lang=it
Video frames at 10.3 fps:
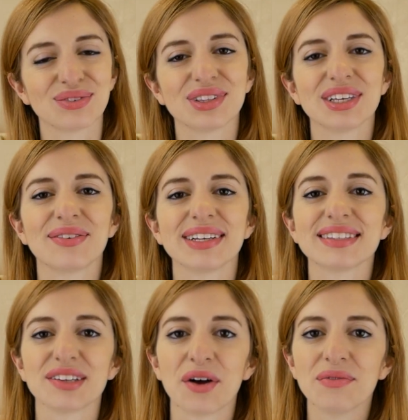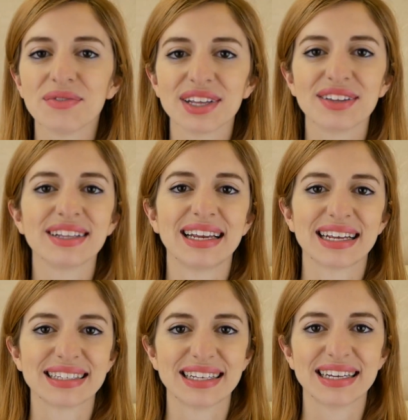tutti, questo è un video
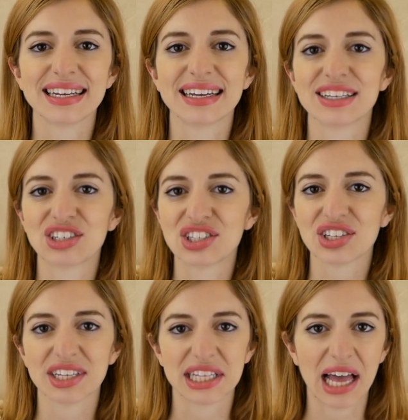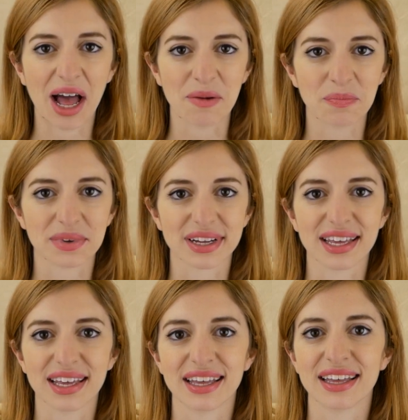della serie recensioni di app
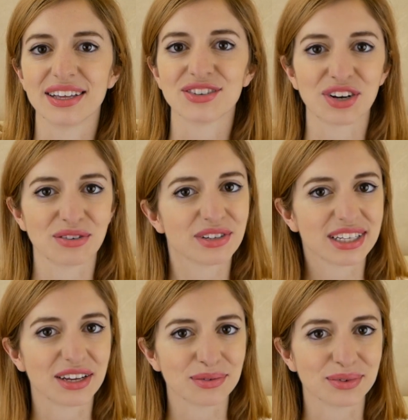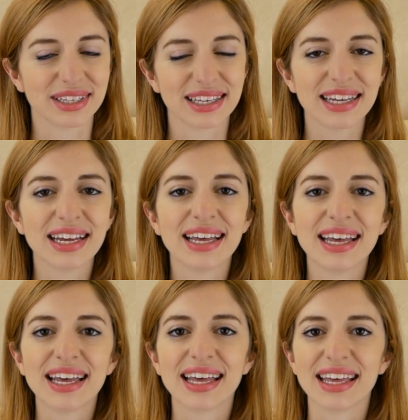che io trovo siano utili
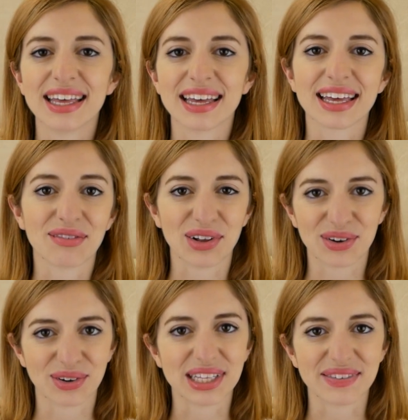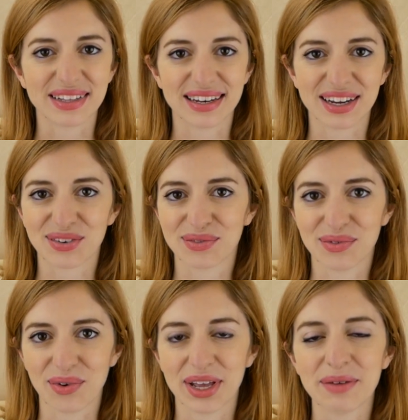e che voglio condividere
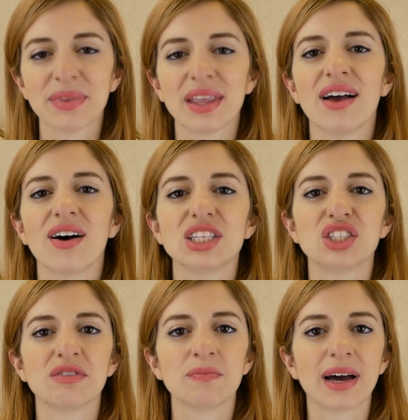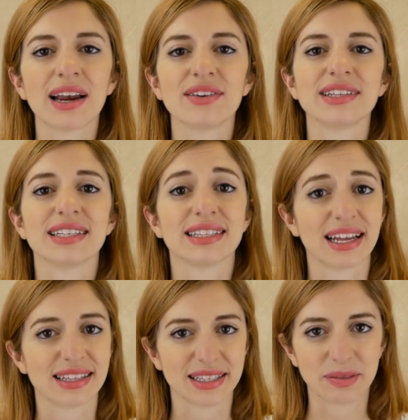con voi. Oggi vi parlo di
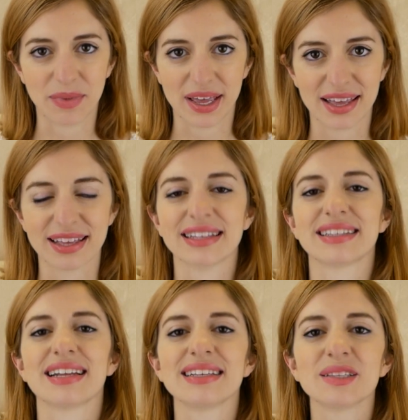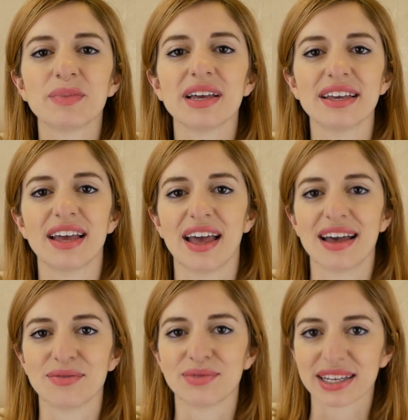Satispay. Satispay
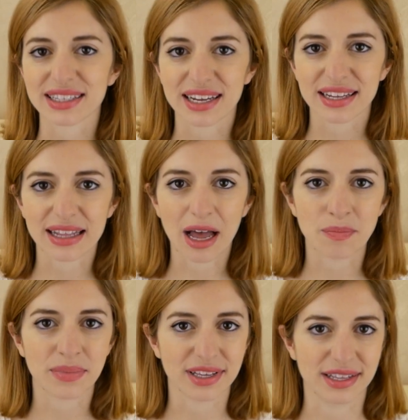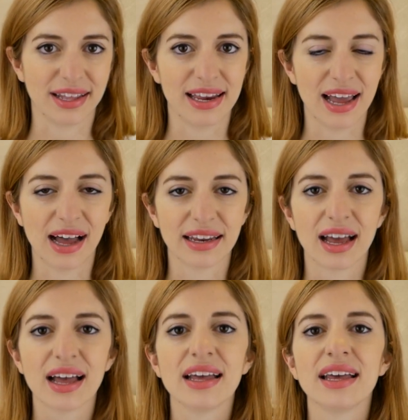è una startup
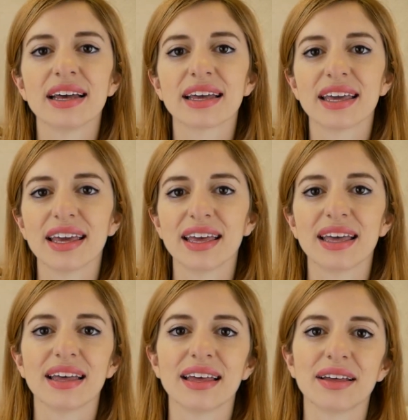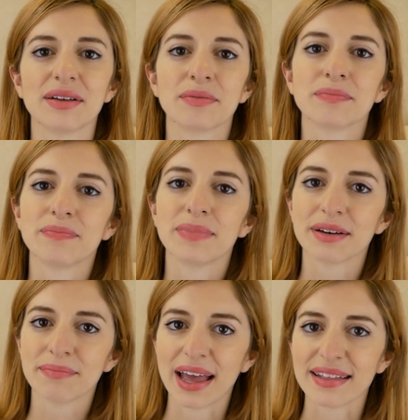italiana che eh,
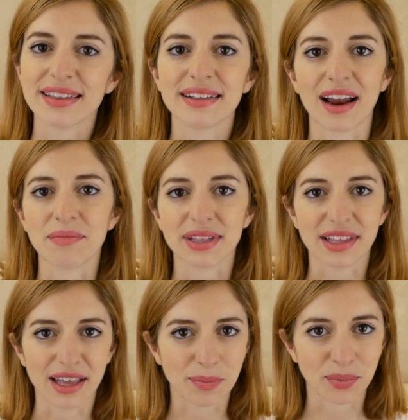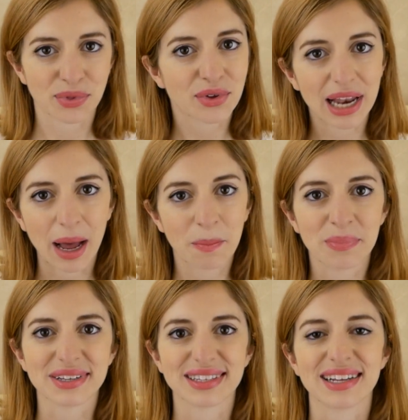permette tramite appunto
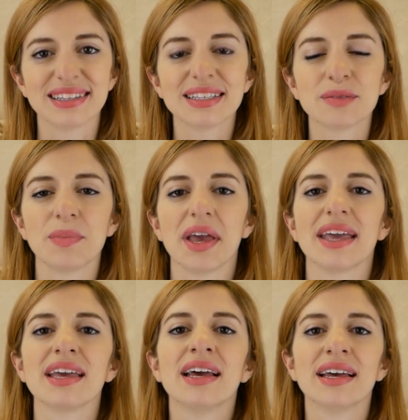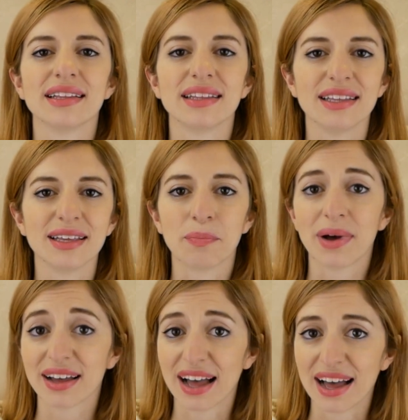l'app Satispay di
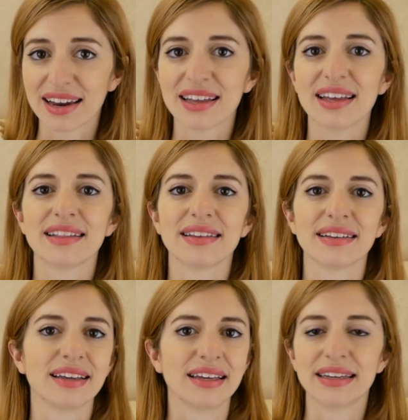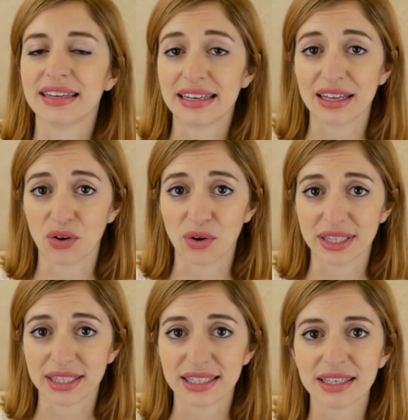pagare eh, nei
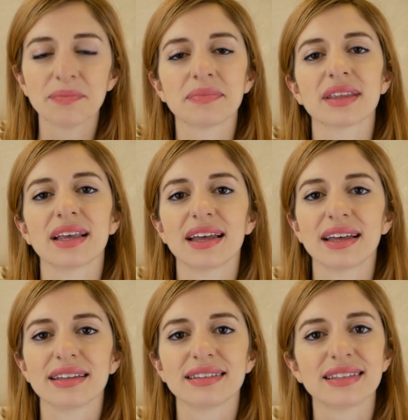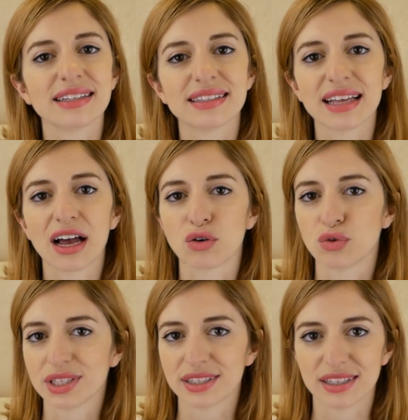negozi eh, senza
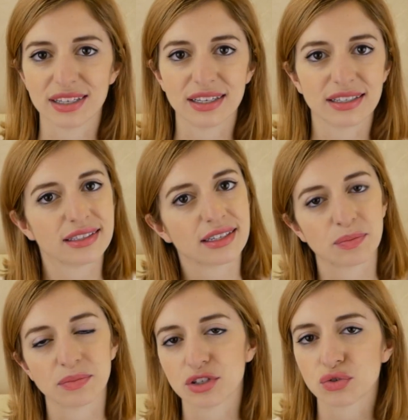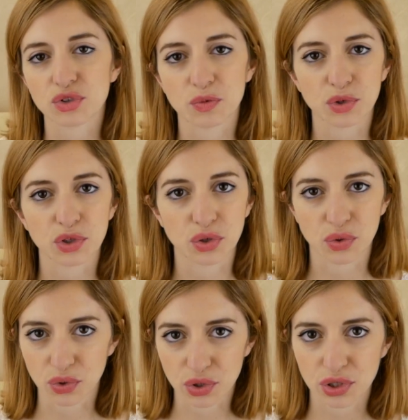costi, senza nessun tipo di
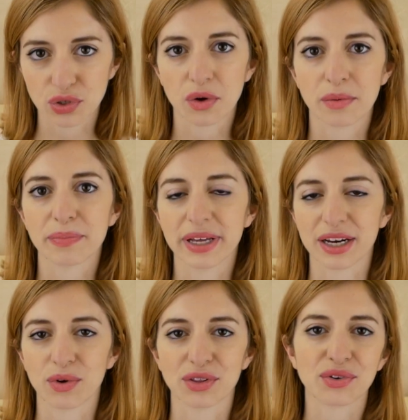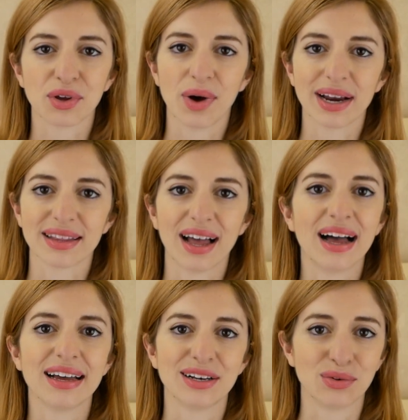costo per quanto
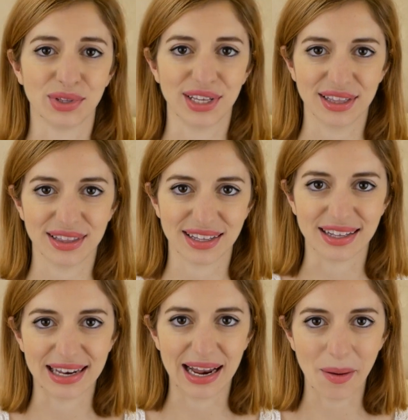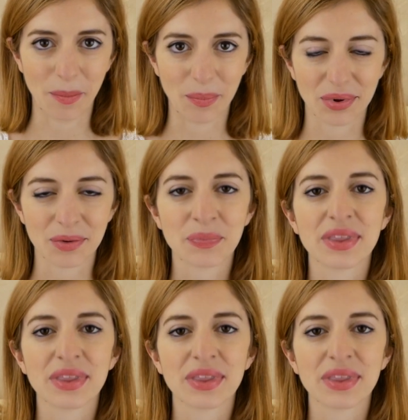riguarda l'utente dell'app